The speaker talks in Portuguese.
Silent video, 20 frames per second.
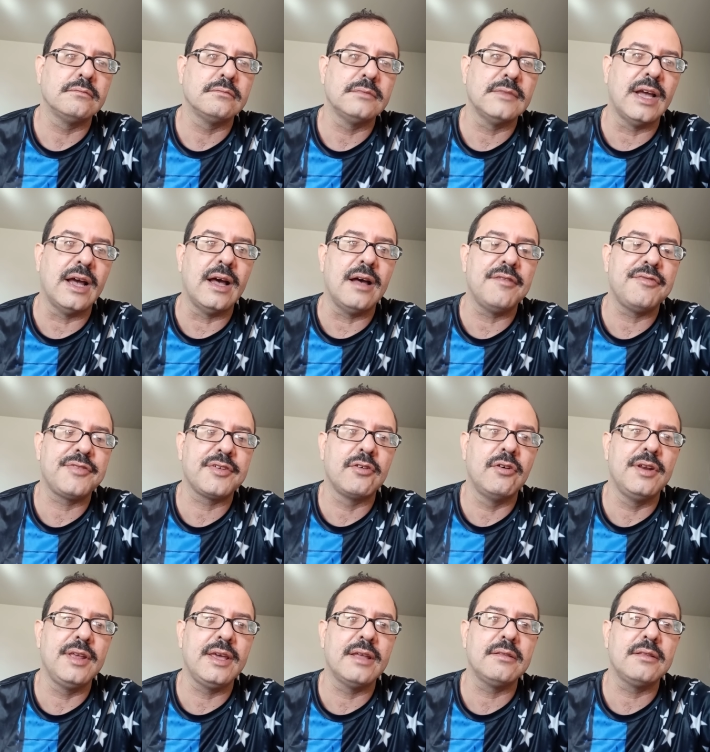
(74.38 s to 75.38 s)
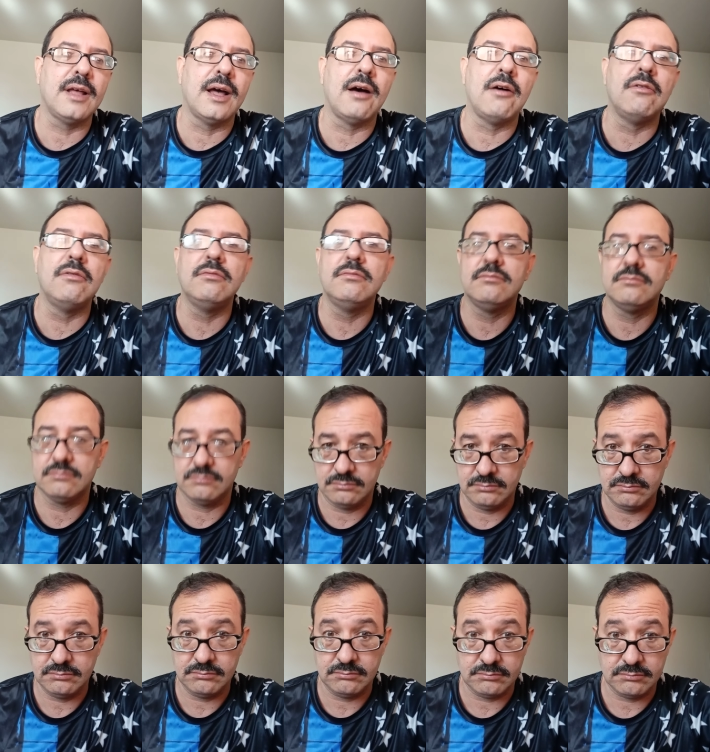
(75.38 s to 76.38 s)
na África Oriental,
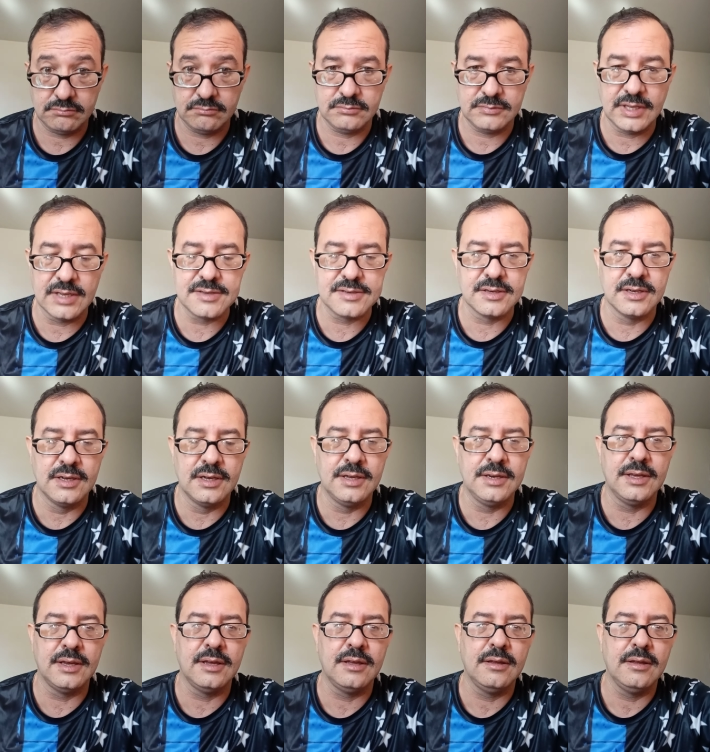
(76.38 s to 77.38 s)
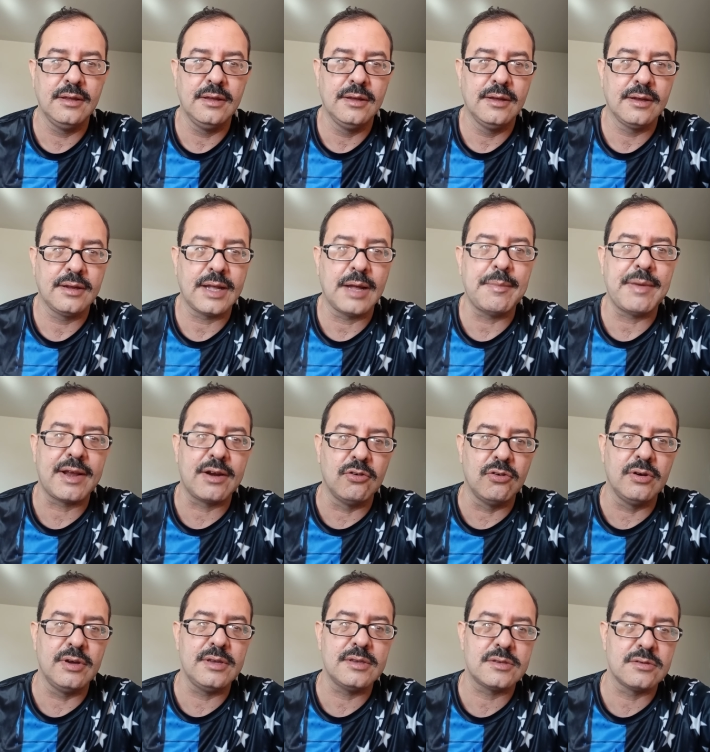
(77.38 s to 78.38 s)
Tanzânia,
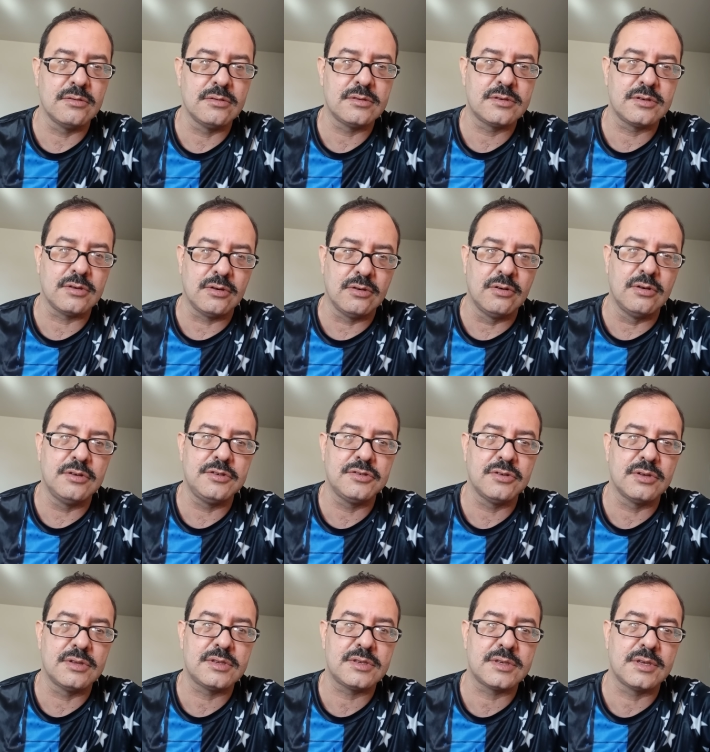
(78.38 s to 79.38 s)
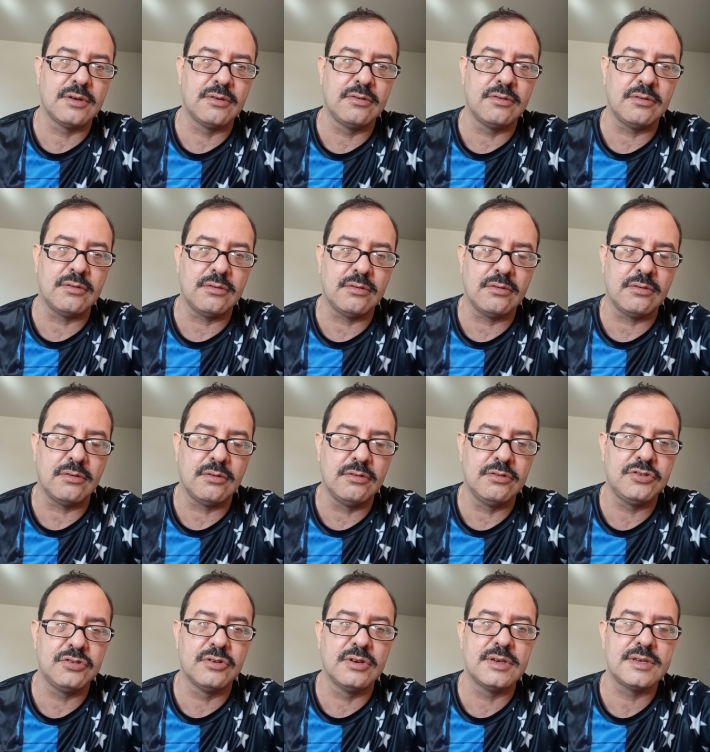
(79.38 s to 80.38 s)
Camarões, onde, onde, hoje, são,
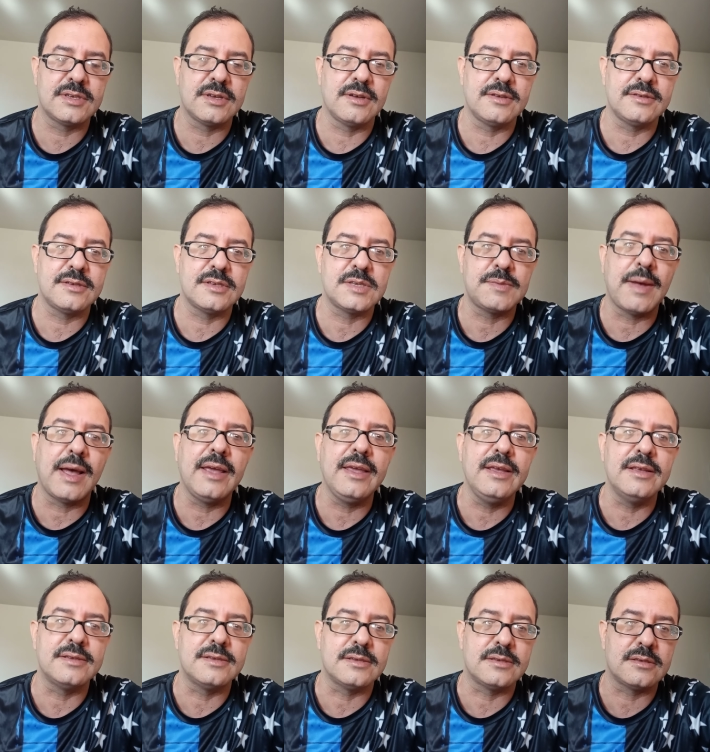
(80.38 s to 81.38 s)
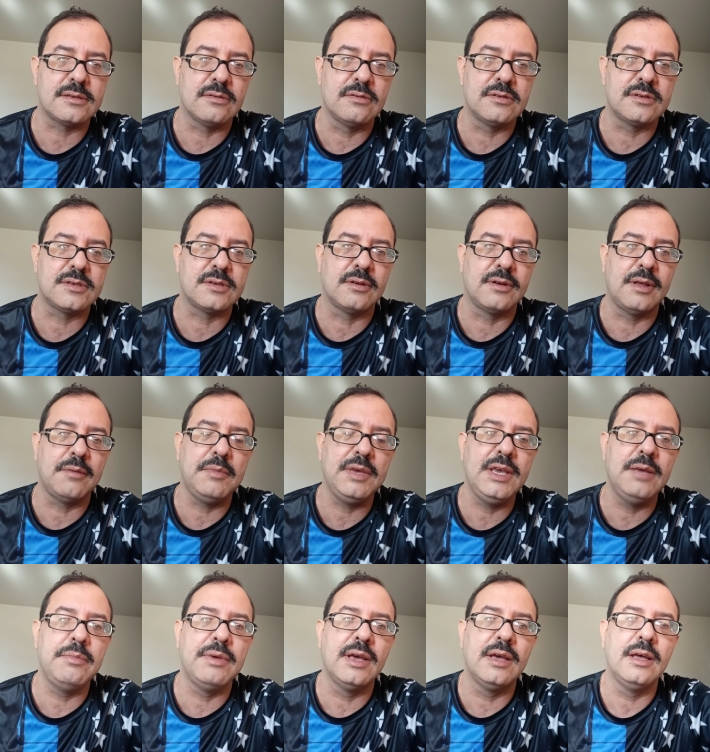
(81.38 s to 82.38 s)
onde hoje são esses países, onde são
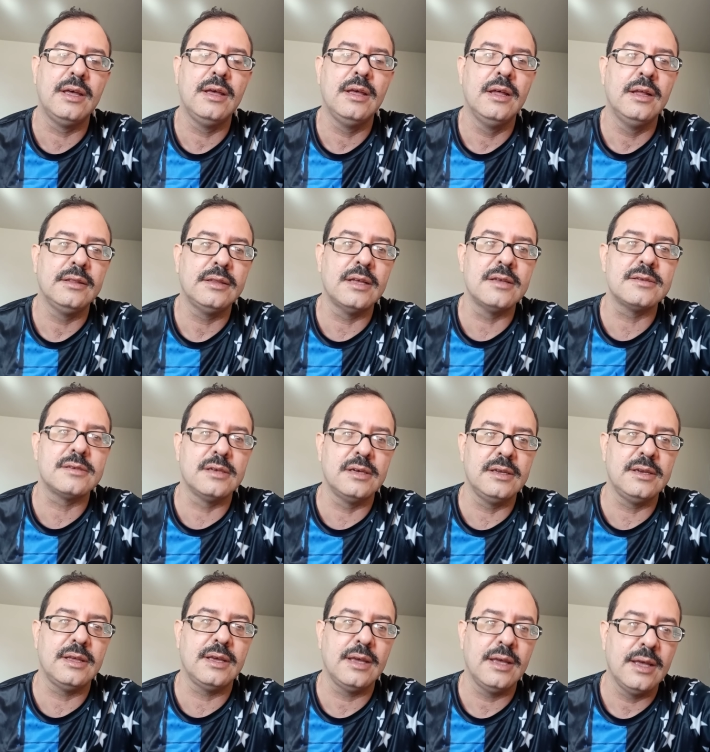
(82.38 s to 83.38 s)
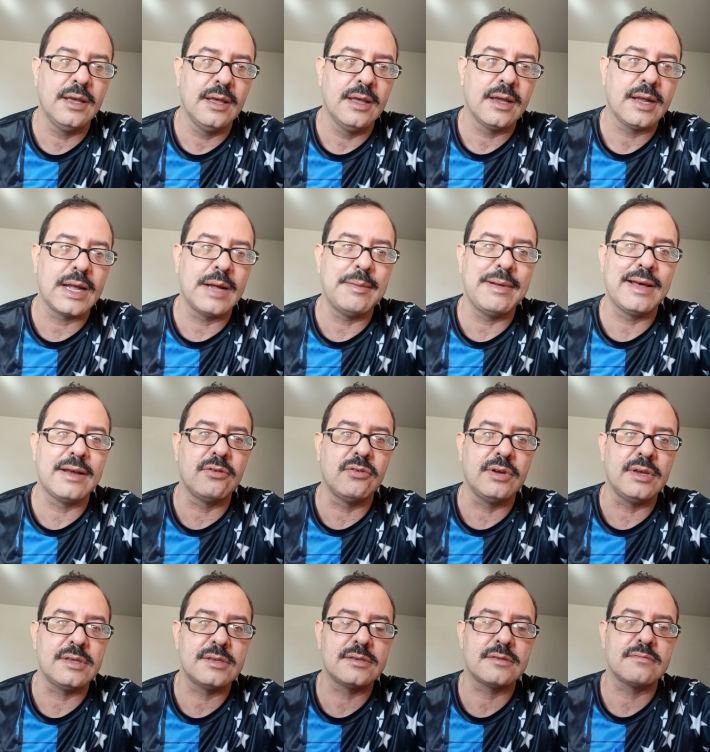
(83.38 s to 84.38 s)
Namíbia, Tanzânia,
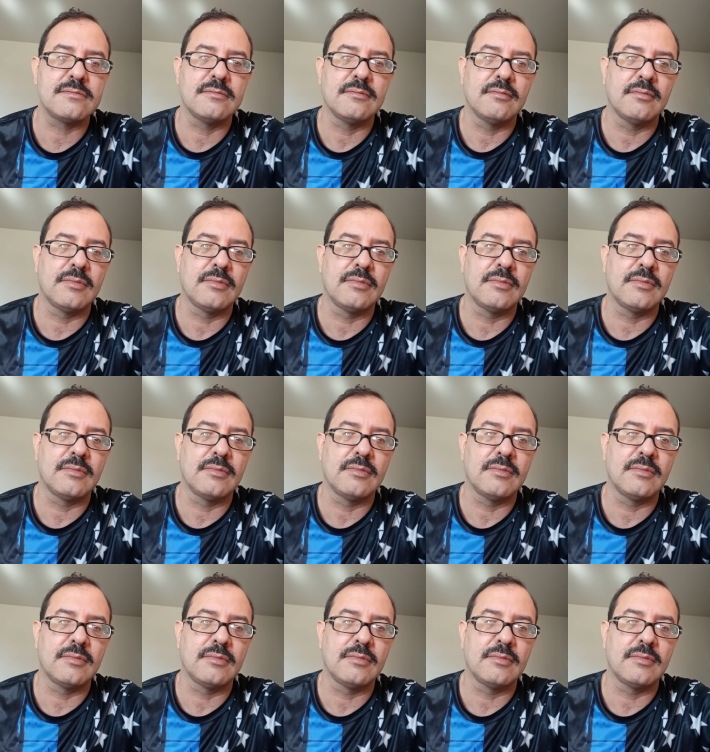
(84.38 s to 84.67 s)
Camarões.